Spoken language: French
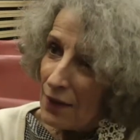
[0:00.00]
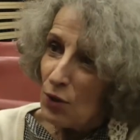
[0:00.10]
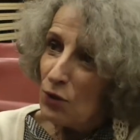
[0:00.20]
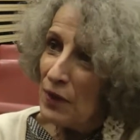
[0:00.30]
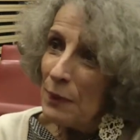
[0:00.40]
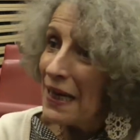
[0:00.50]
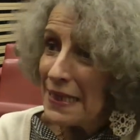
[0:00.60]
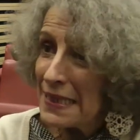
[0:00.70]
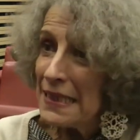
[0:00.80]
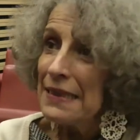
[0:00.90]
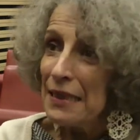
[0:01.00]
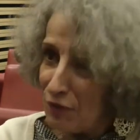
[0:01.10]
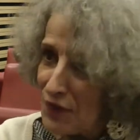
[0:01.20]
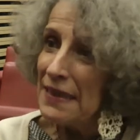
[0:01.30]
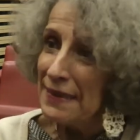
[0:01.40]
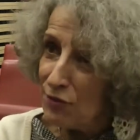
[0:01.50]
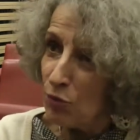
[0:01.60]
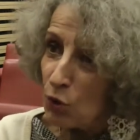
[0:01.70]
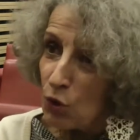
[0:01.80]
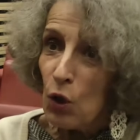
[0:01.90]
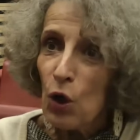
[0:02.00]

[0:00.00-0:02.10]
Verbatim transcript: euh, débarrassé définitivement